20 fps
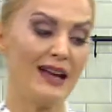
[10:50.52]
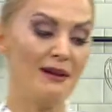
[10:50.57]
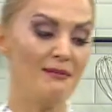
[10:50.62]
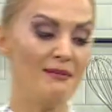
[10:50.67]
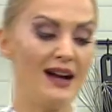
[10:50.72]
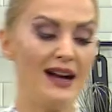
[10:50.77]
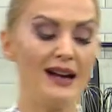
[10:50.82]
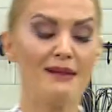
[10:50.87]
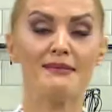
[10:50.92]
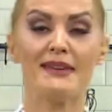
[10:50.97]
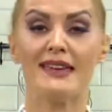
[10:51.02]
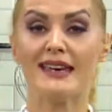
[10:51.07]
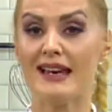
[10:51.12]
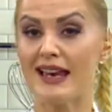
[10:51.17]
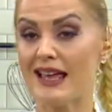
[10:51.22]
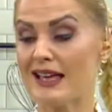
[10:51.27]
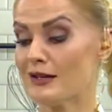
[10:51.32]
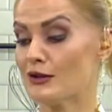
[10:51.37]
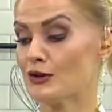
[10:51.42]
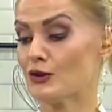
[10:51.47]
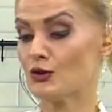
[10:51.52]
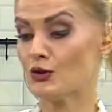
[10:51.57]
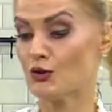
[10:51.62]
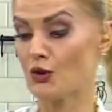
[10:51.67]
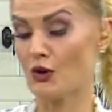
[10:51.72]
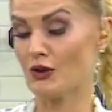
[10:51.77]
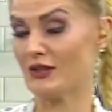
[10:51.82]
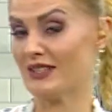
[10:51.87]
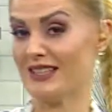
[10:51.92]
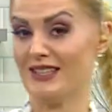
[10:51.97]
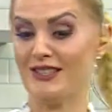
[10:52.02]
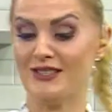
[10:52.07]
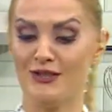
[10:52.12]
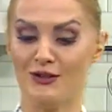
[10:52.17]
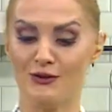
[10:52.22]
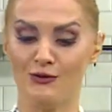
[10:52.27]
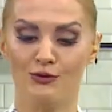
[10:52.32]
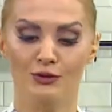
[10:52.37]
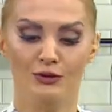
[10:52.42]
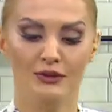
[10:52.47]
tamamıyla sos
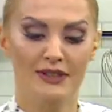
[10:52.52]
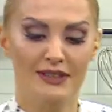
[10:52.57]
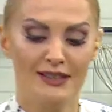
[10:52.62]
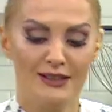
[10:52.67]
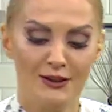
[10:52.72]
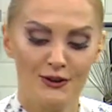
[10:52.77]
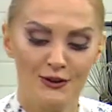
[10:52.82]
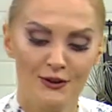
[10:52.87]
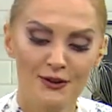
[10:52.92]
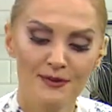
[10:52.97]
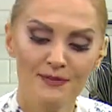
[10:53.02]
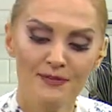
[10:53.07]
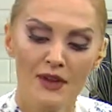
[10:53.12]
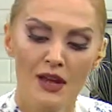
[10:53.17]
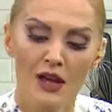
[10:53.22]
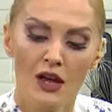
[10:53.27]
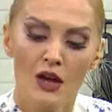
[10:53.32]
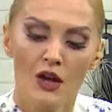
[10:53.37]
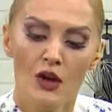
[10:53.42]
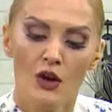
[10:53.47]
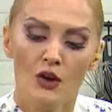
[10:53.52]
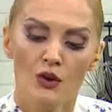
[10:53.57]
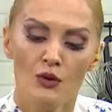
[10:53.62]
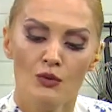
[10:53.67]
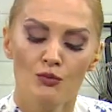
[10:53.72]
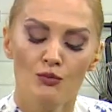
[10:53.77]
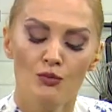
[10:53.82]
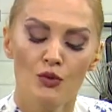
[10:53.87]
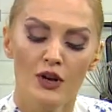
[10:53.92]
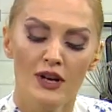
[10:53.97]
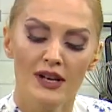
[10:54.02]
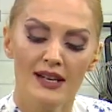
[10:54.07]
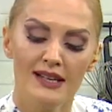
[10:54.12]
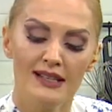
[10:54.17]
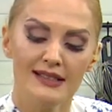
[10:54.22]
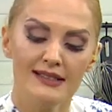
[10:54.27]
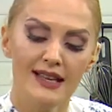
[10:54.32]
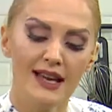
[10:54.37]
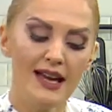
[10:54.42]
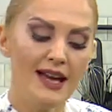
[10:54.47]
için kullanıyorum. Bu
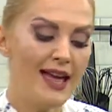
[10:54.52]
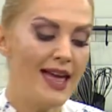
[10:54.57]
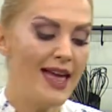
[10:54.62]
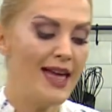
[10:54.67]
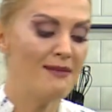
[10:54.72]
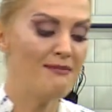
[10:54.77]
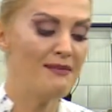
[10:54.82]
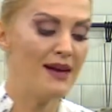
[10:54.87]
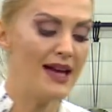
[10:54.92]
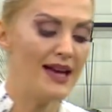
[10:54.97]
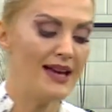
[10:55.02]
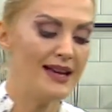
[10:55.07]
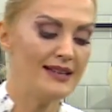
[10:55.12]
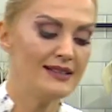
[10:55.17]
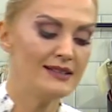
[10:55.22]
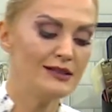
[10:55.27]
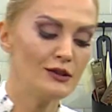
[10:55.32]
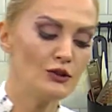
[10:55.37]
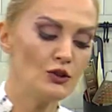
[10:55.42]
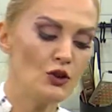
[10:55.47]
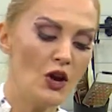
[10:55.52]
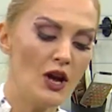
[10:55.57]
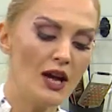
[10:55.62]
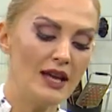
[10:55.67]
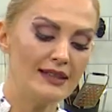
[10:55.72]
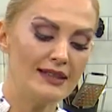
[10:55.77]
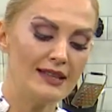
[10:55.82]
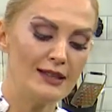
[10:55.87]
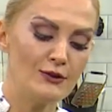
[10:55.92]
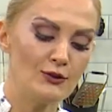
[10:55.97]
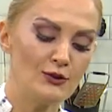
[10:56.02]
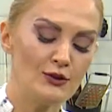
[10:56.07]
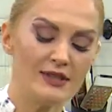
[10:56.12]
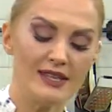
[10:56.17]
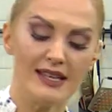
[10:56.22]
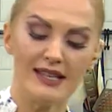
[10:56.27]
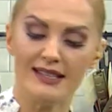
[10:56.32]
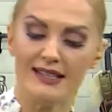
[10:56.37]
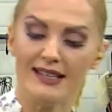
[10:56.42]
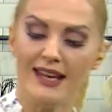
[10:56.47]
arada hemen soğanların
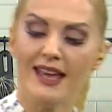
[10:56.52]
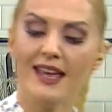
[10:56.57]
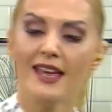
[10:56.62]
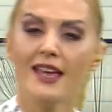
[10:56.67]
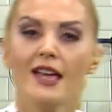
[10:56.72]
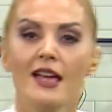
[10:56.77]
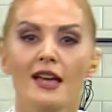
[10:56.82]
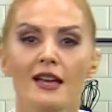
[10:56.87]
üzerine